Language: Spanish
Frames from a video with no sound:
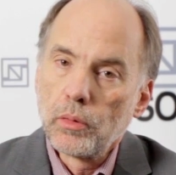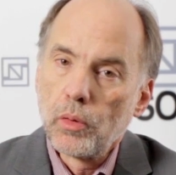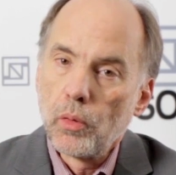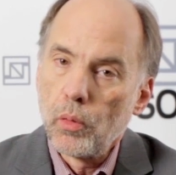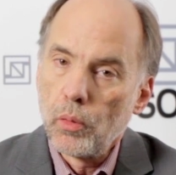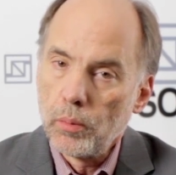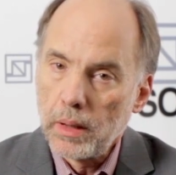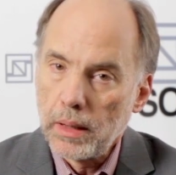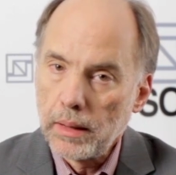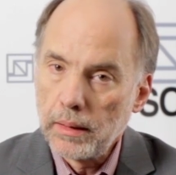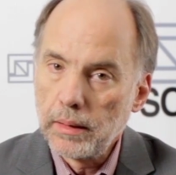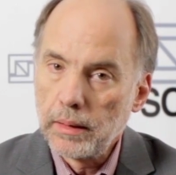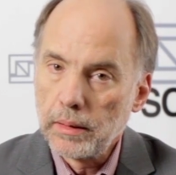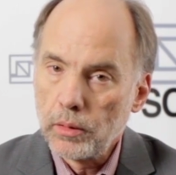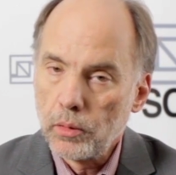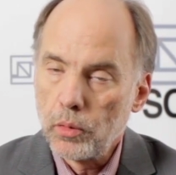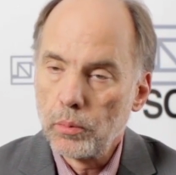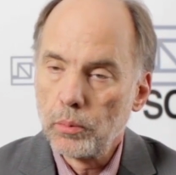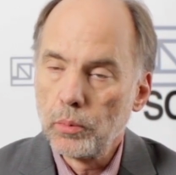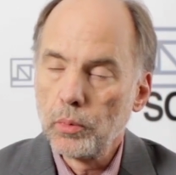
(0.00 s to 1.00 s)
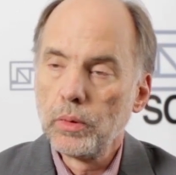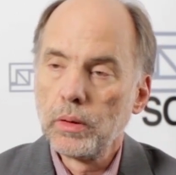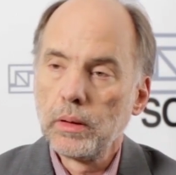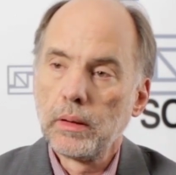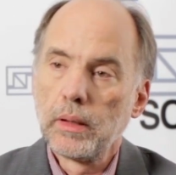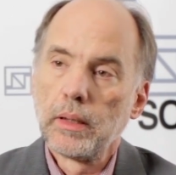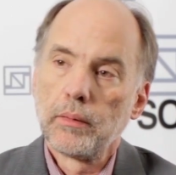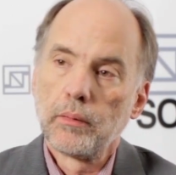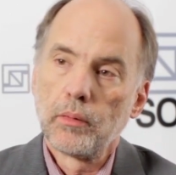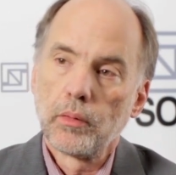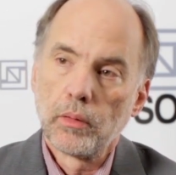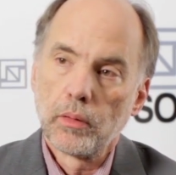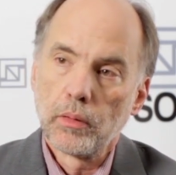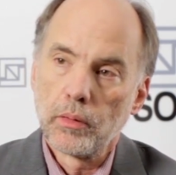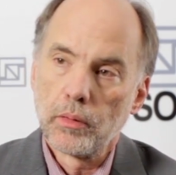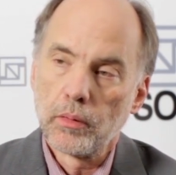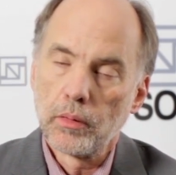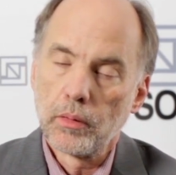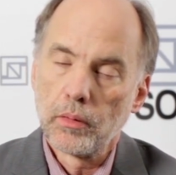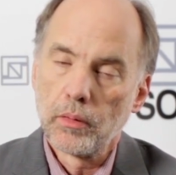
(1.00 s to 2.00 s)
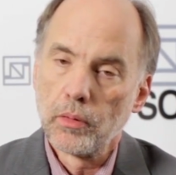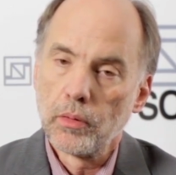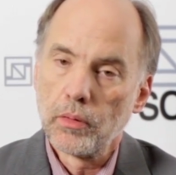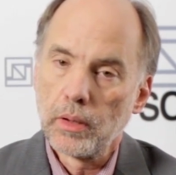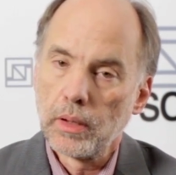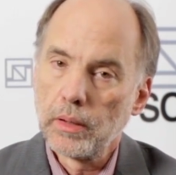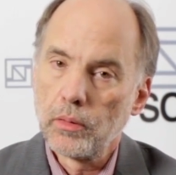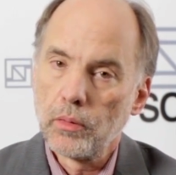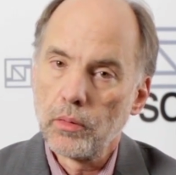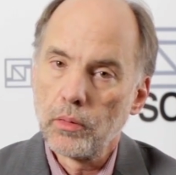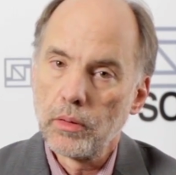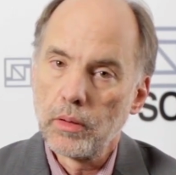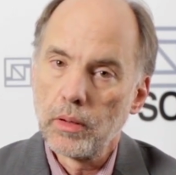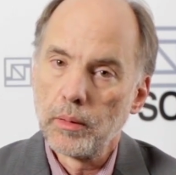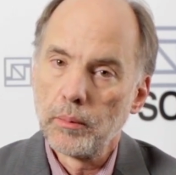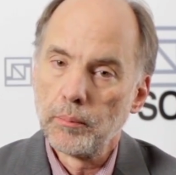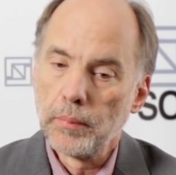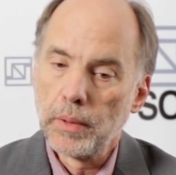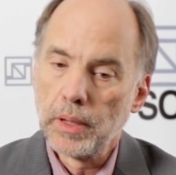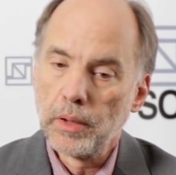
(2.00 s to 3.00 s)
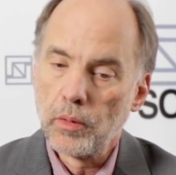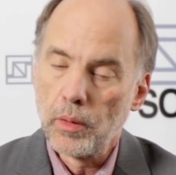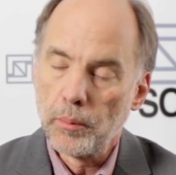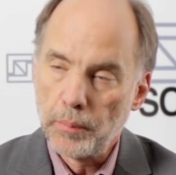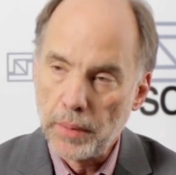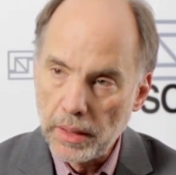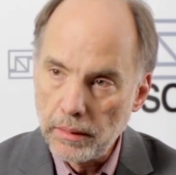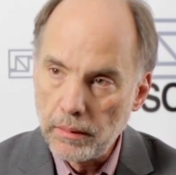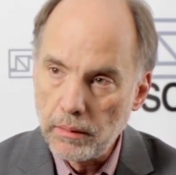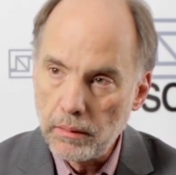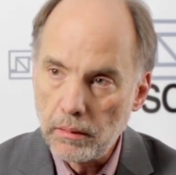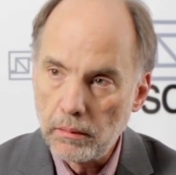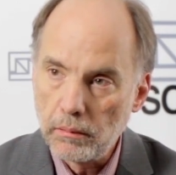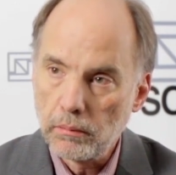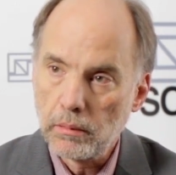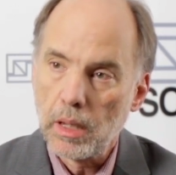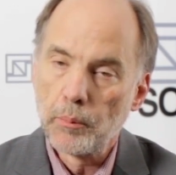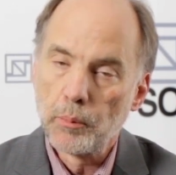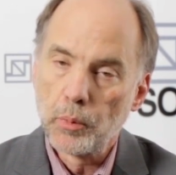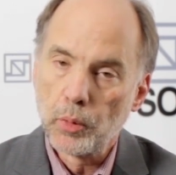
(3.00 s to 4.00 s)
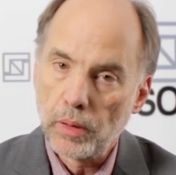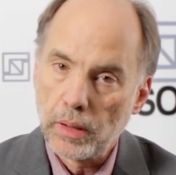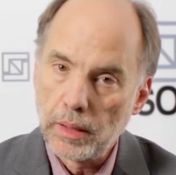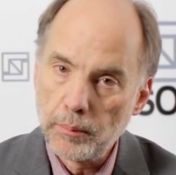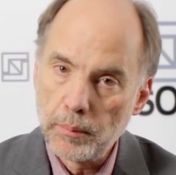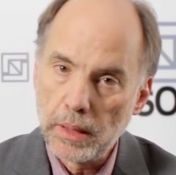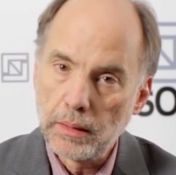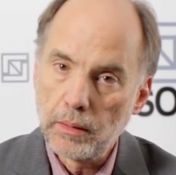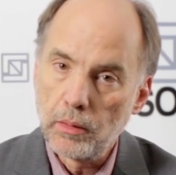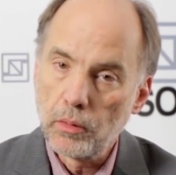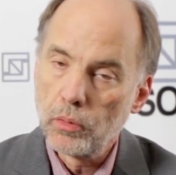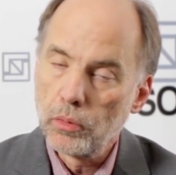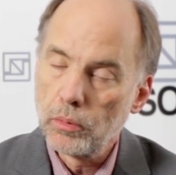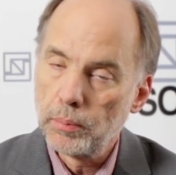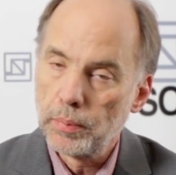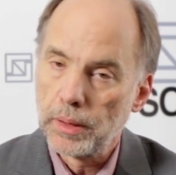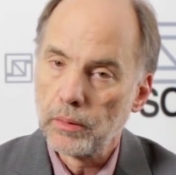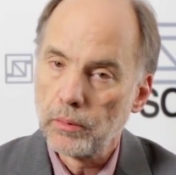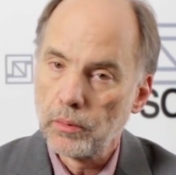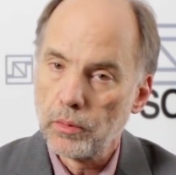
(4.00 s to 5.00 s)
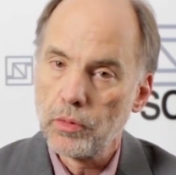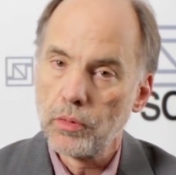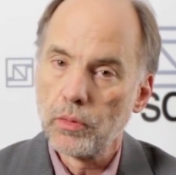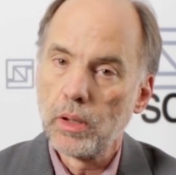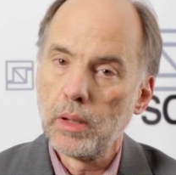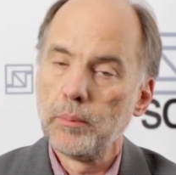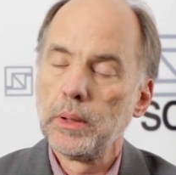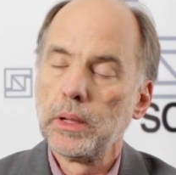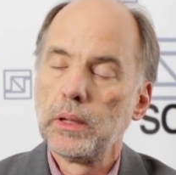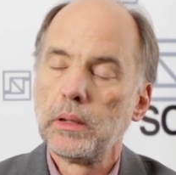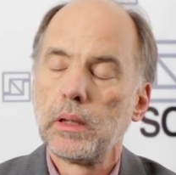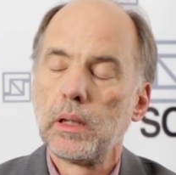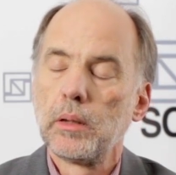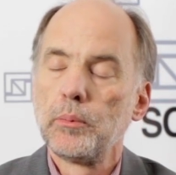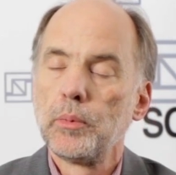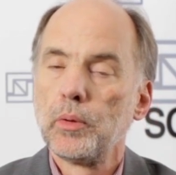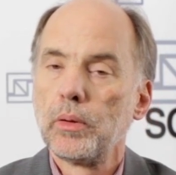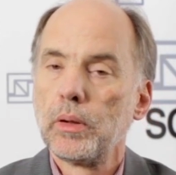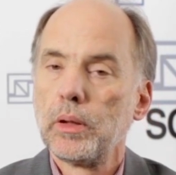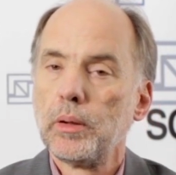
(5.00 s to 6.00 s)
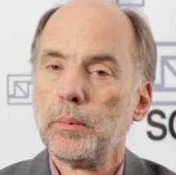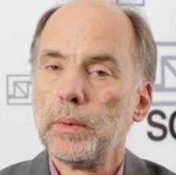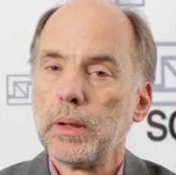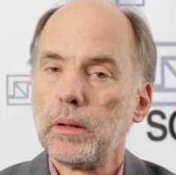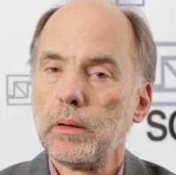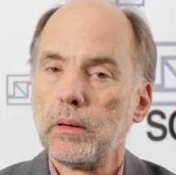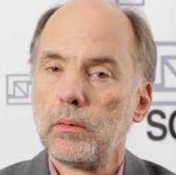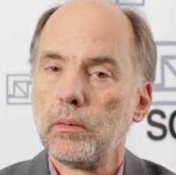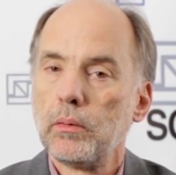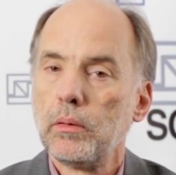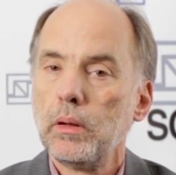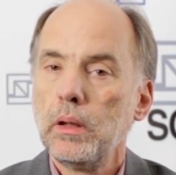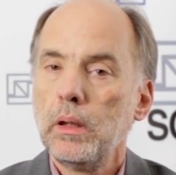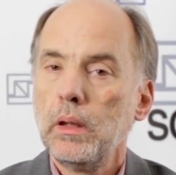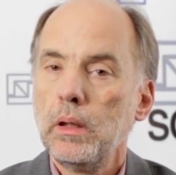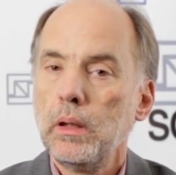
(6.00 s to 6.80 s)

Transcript: global en común, que son los, los retos de medio ambiente, cambio climático, pero no solamente cambio climático.